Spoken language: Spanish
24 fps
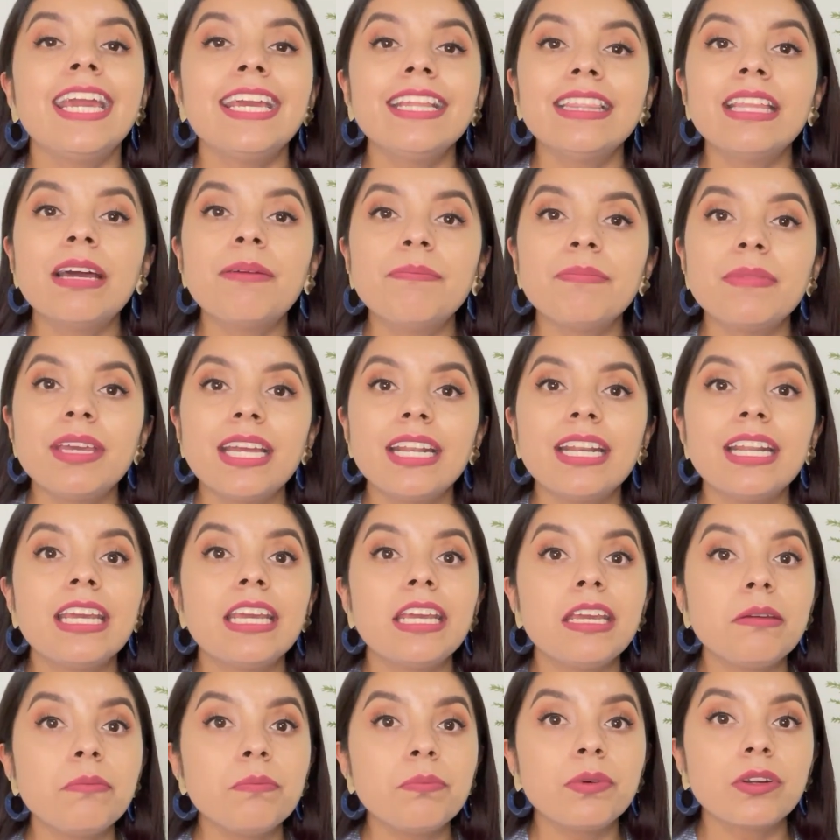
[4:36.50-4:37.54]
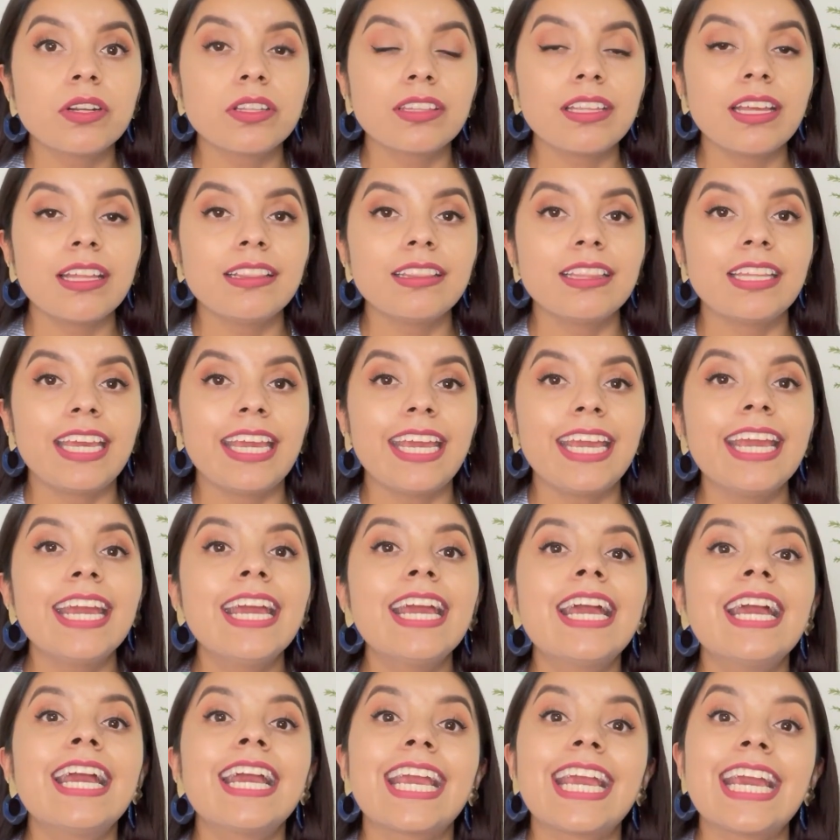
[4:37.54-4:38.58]
Y también
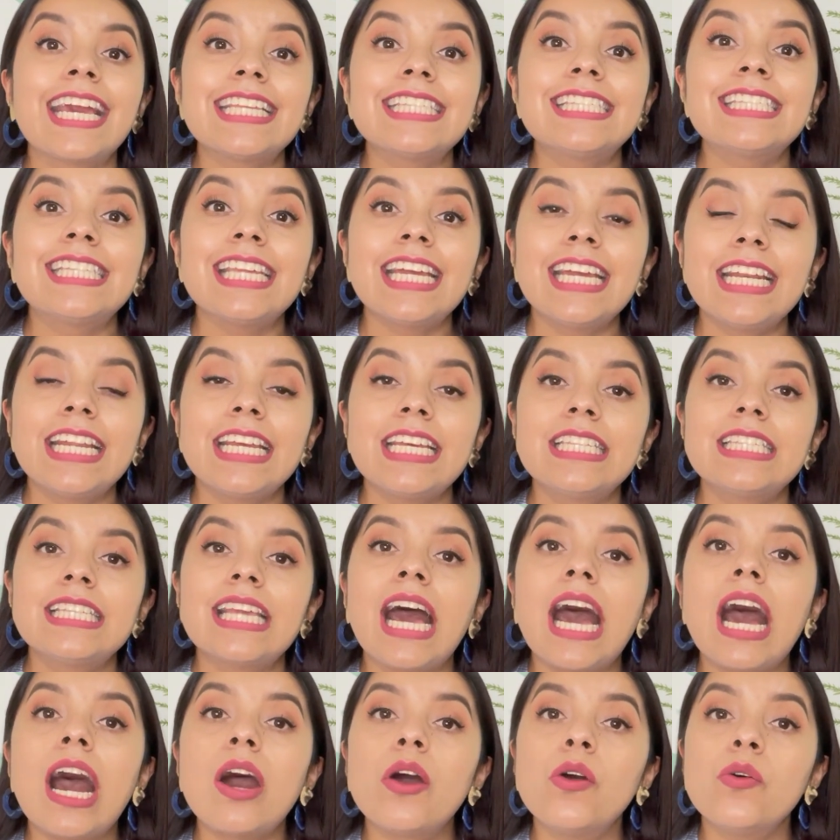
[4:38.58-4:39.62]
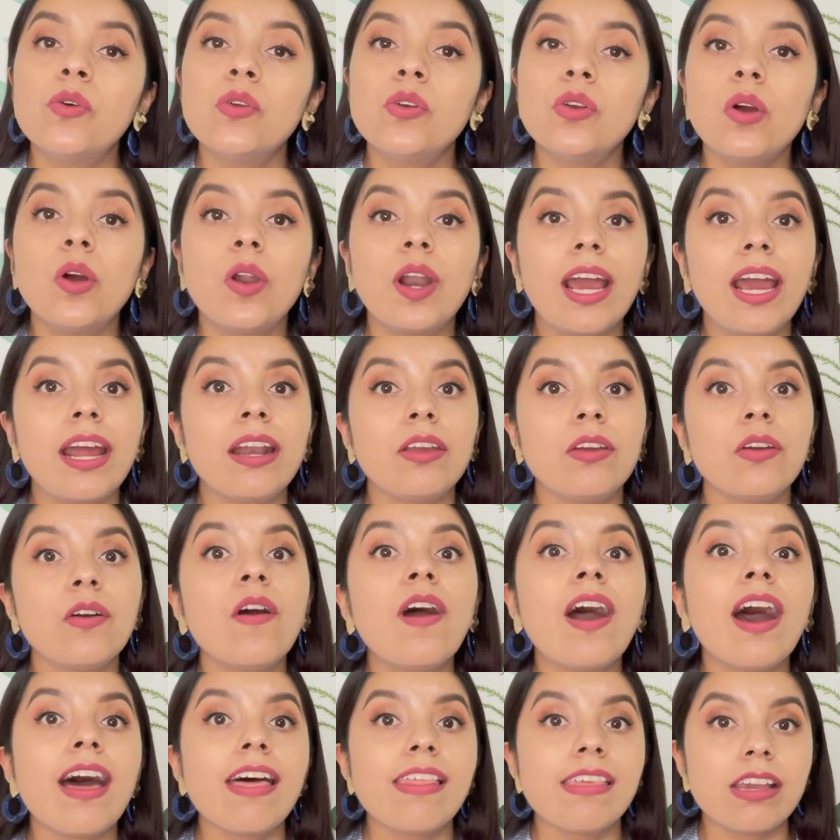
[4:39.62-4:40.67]
importante que cenes a un
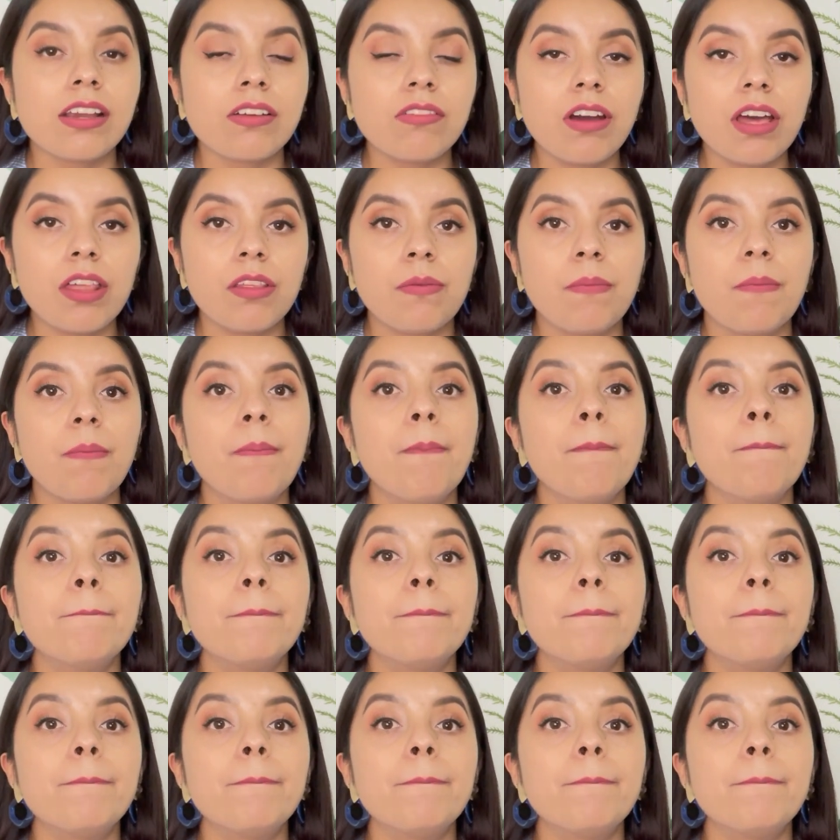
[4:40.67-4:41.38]
horario adecuado